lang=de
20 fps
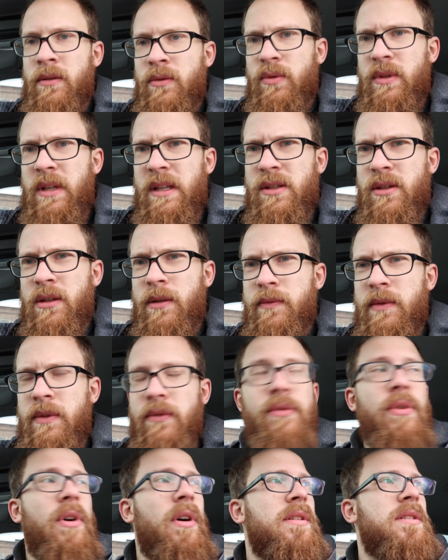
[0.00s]
Und jetzt kommen wir
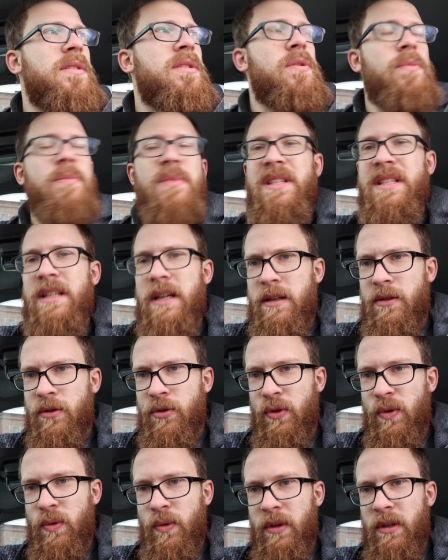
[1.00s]
vorne zum
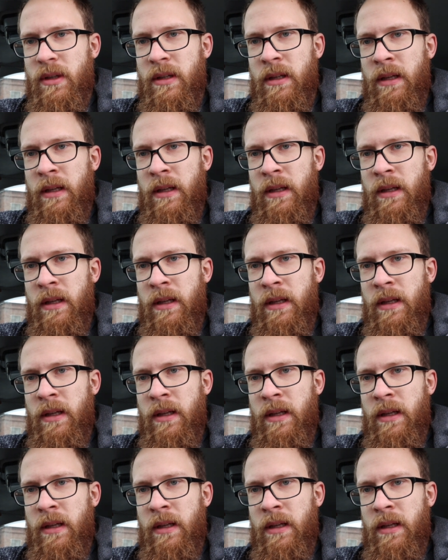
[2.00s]
Sahnestück,